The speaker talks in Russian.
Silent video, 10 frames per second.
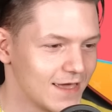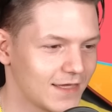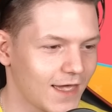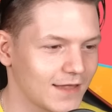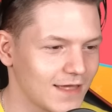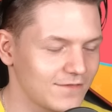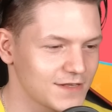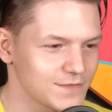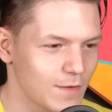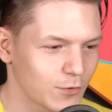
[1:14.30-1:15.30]
И она,
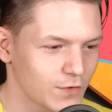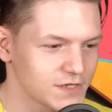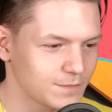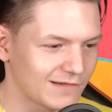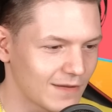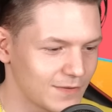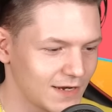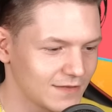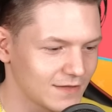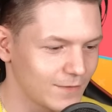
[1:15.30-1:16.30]
видимо, бродит по
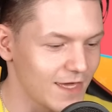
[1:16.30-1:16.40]
лабиринту контентом.